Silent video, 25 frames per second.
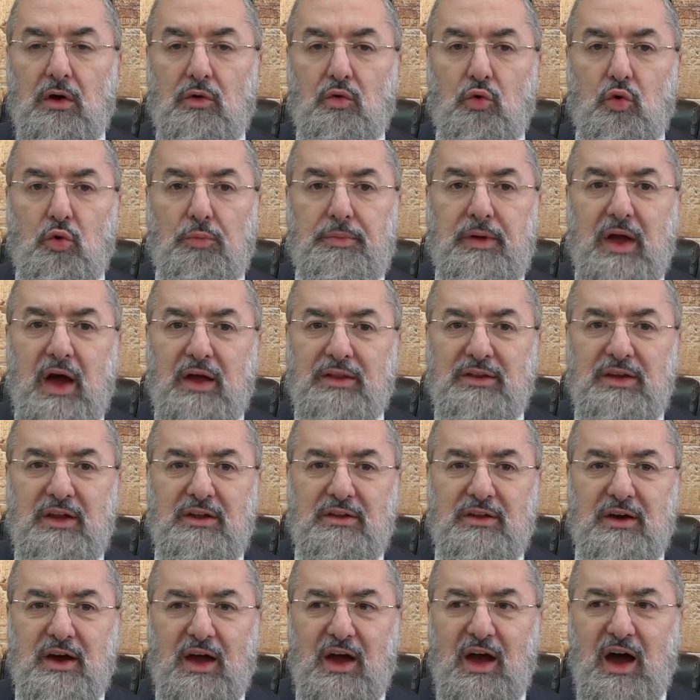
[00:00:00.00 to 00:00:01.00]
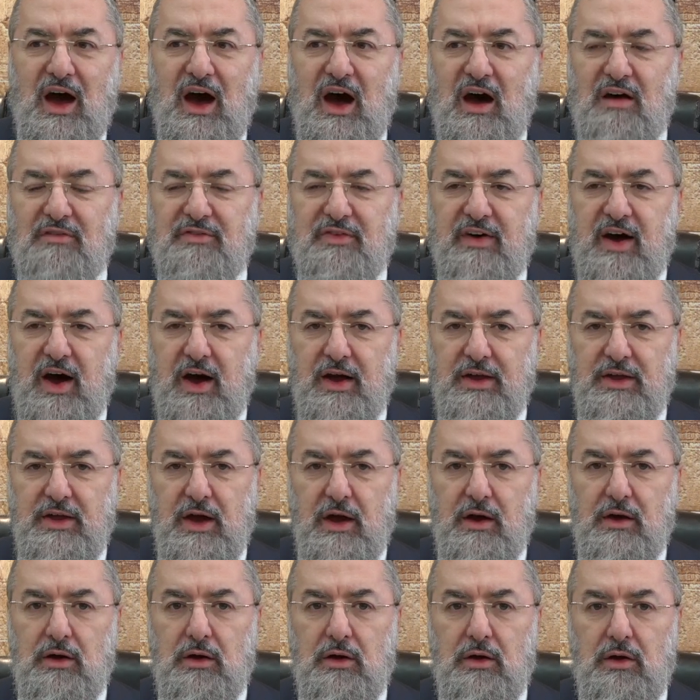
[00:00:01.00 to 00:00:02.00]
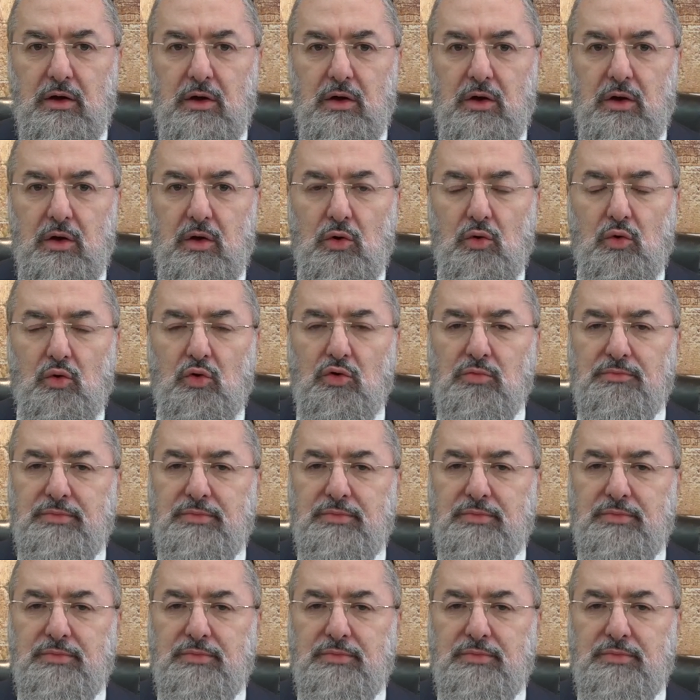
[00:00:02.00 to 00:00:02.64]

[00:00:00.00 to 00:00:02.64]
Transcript: ou bien Nidré Havaï, ou